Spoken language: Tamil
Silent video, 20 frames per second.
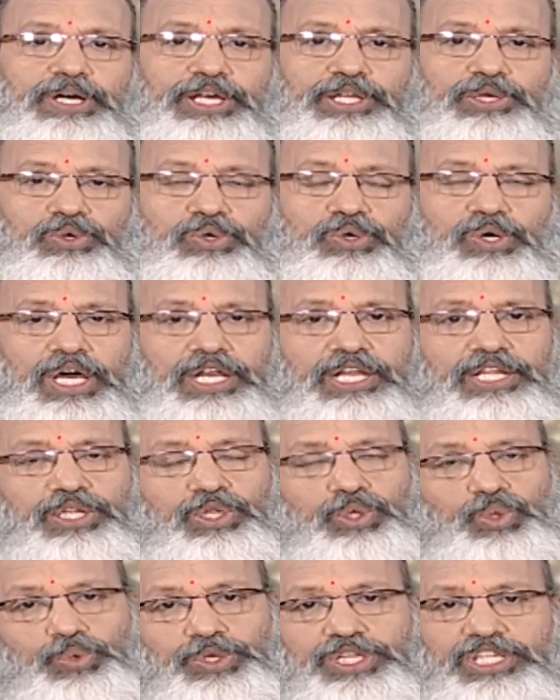மாதிரியோ அல்லது
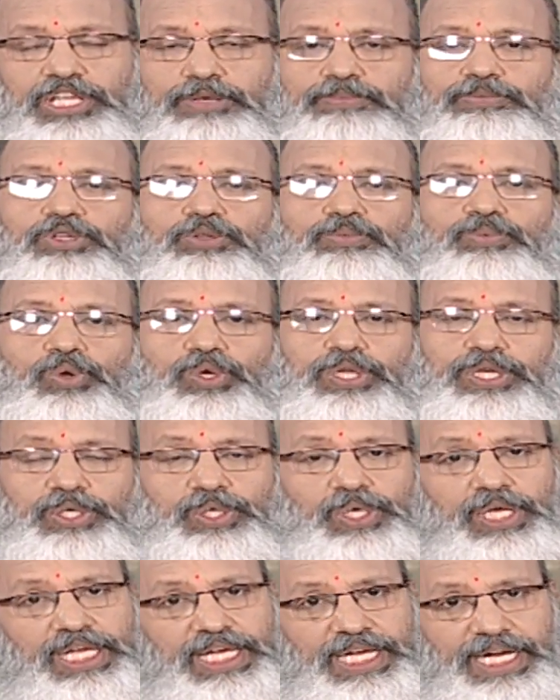துணி தேய்ப்பது போலியோ
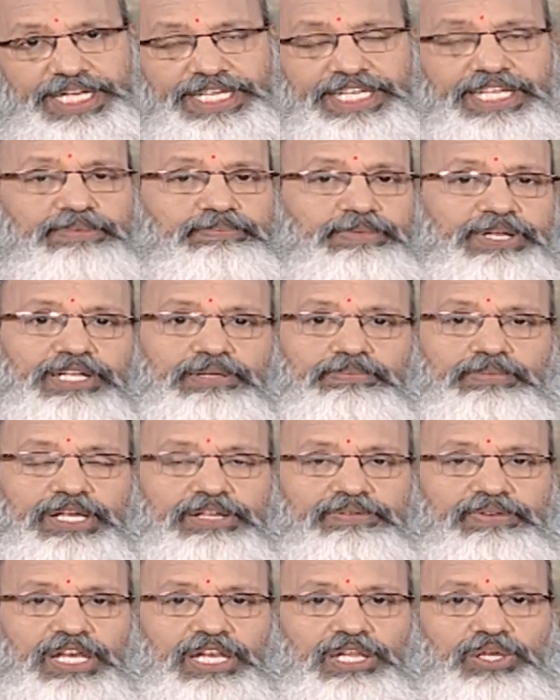அல்லது கட்டிங் பண்ணுற
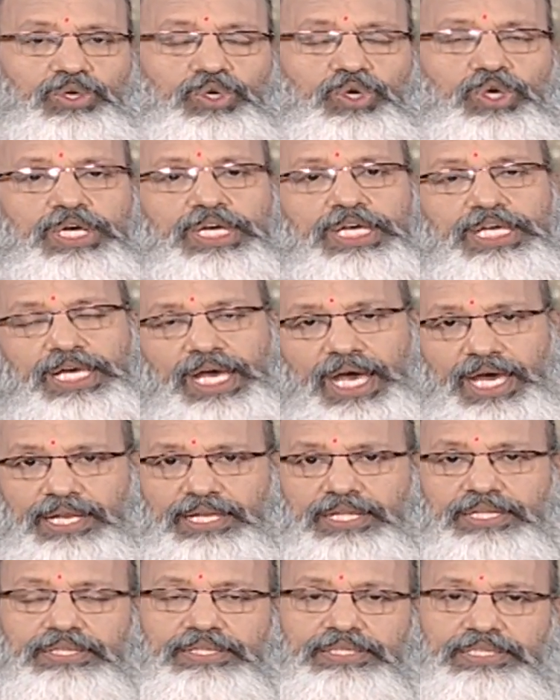மாதிரி வேலையோ
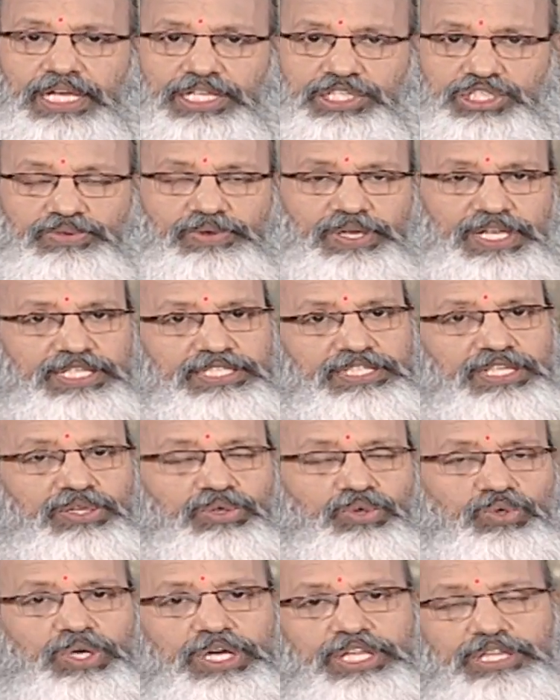அல்லது தச்சு வேலை
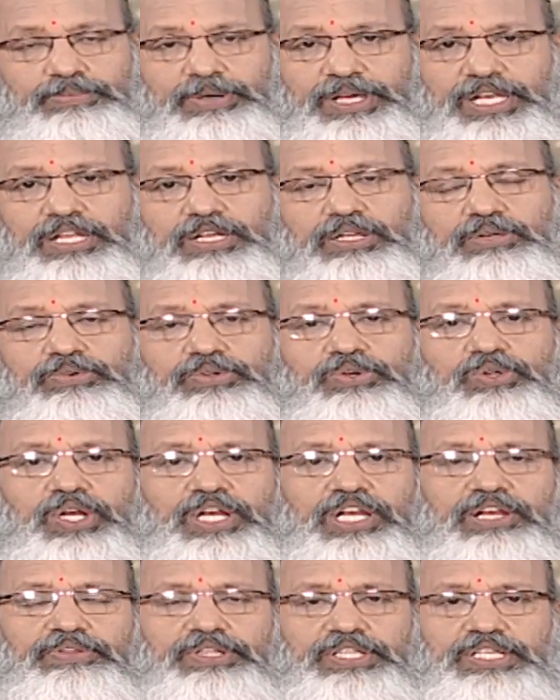செய்கிறவங்க அந்த மாதிரிலாம்
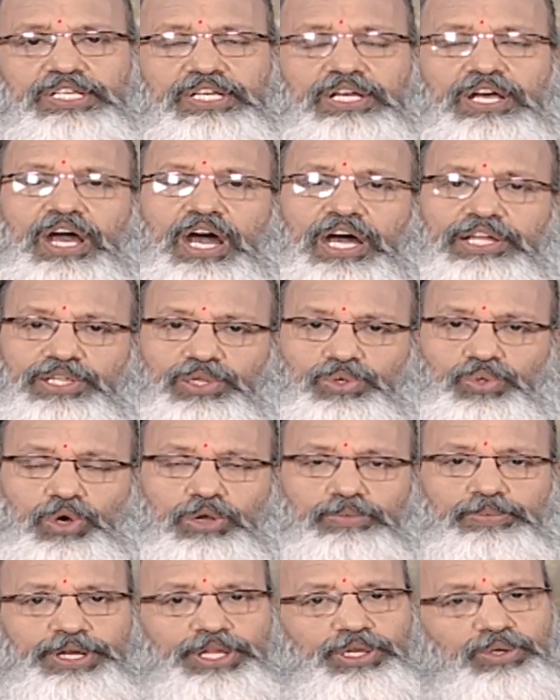இருக்கிறவங்களுக்குலாம் வந்து அந்த
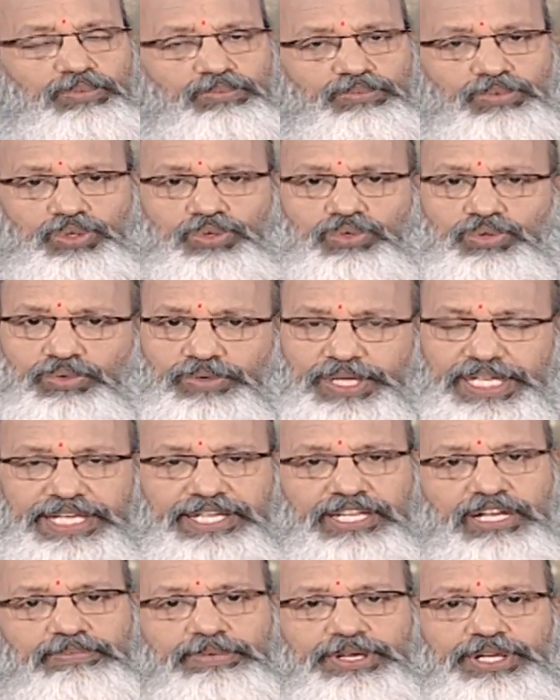தோள்பட்டை ரொம்பவும்
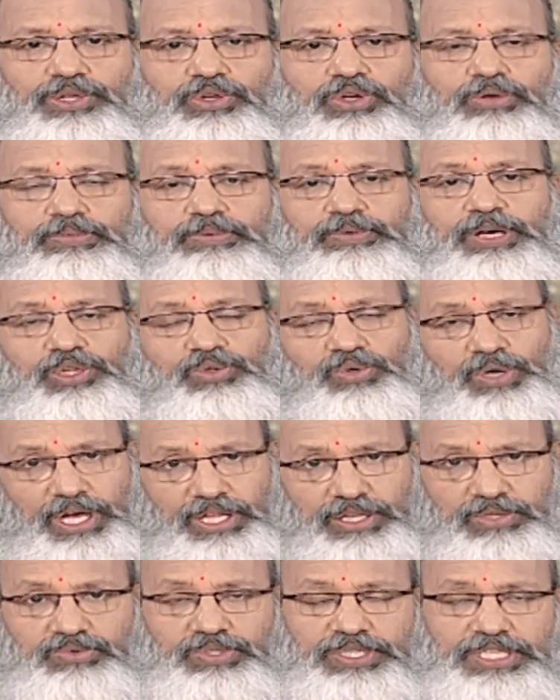வலிக்கிற மாதிரி இருக்கும் எப்பவுமே அதுவும்
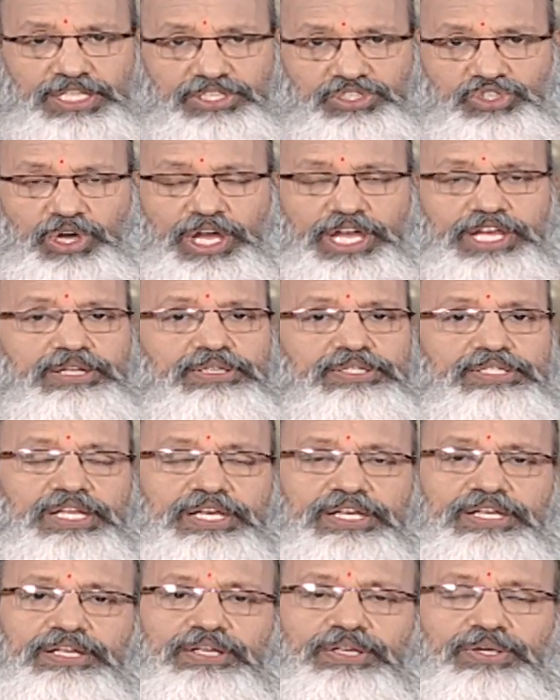அதுவும் இந்த ஜாயிண்ட்டில்
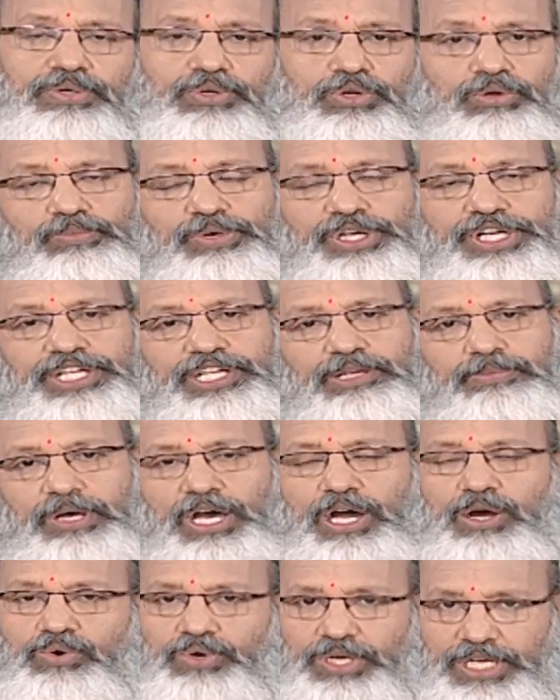ரொம்ப இழுக்கணும்
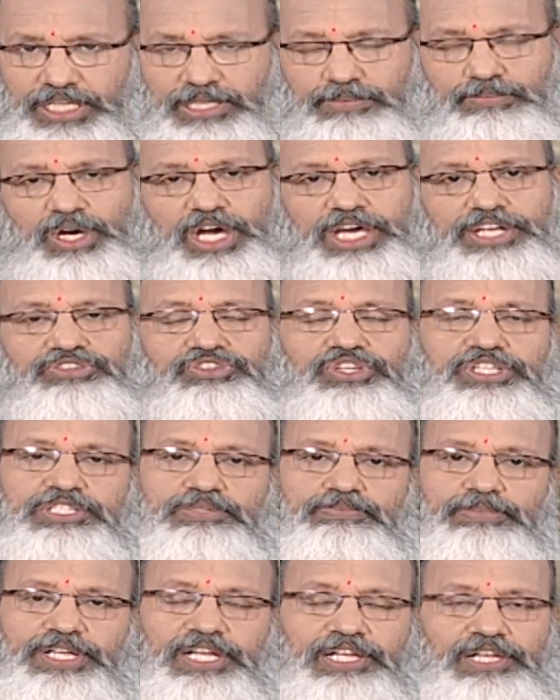அவங்களும் இந்த
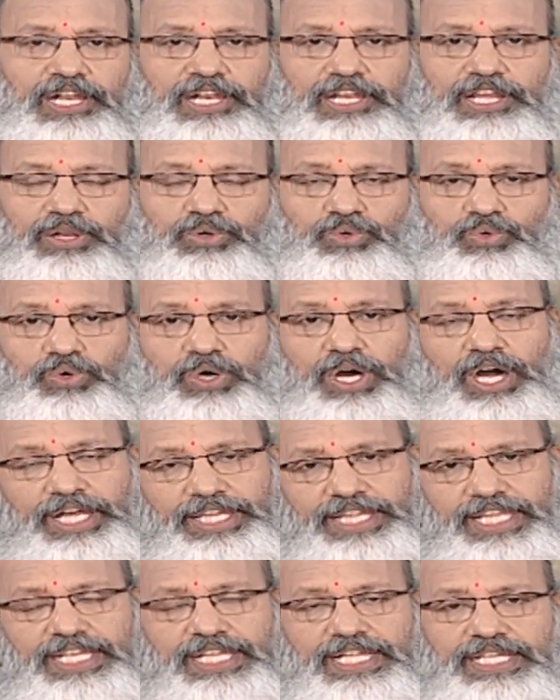மாரிச்சாசன் பண்ணால் நல்லாயிருக்கும்
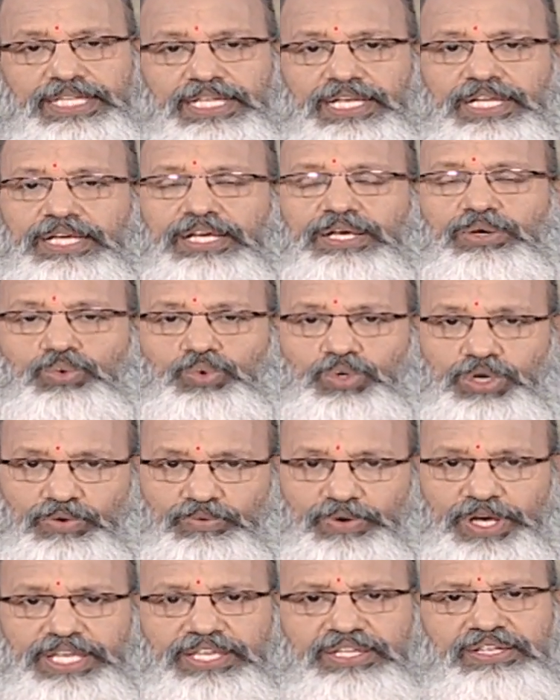அதே நேரத்தில் உங்கள்
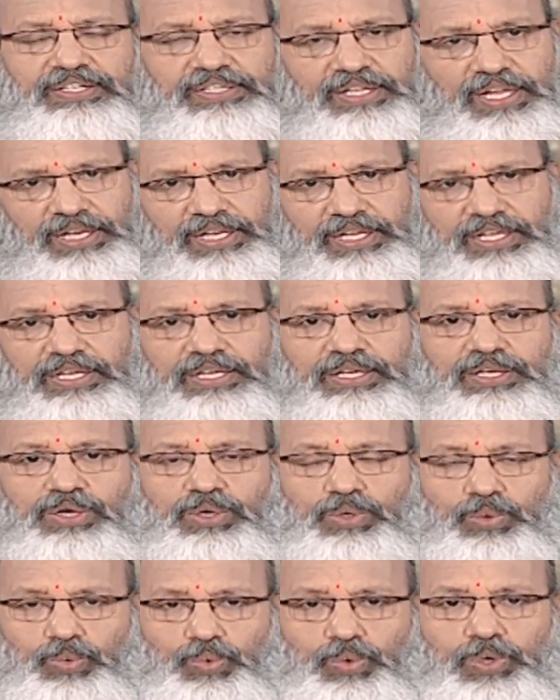வயிறு நல்ல
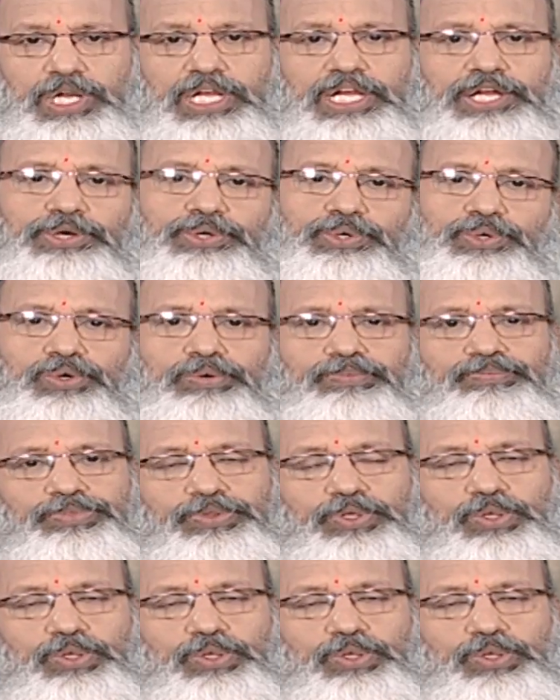உள்ளிழுக்கும்